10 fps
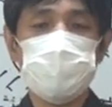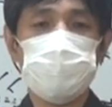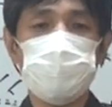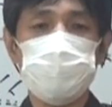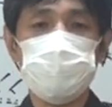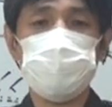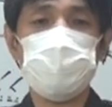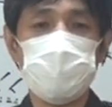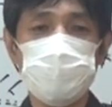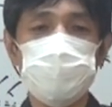その信
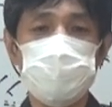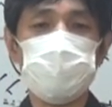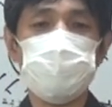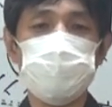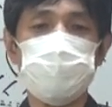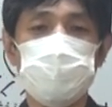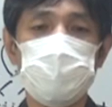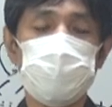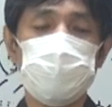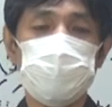頼も失ってくるんです
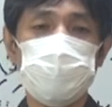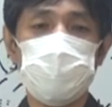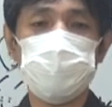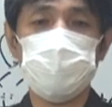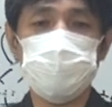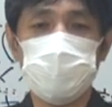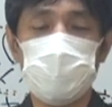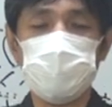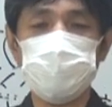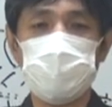ねなぜかという
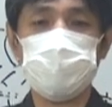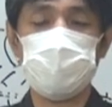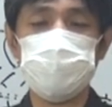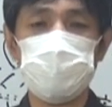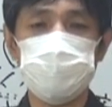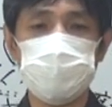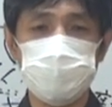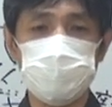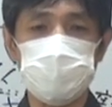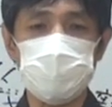とあなたが批判されてる
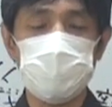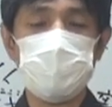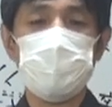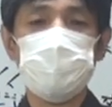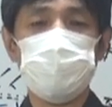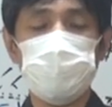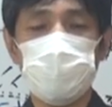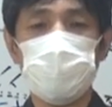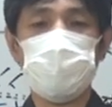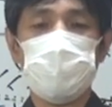時にそ
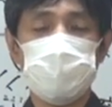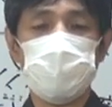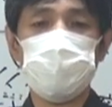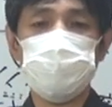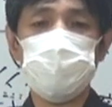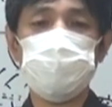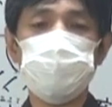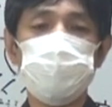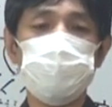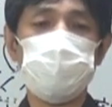の批判してる
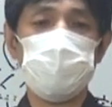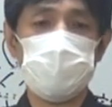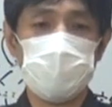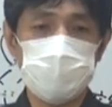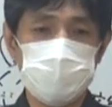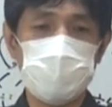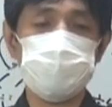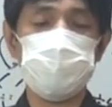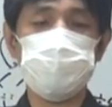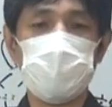人と批判
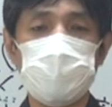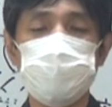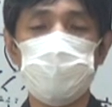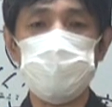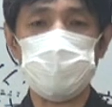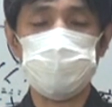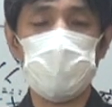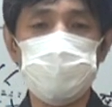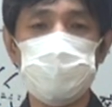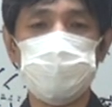されてるあなたを見てる
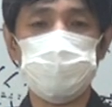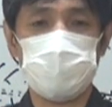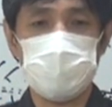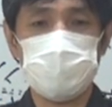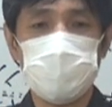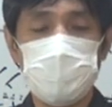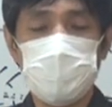第三者は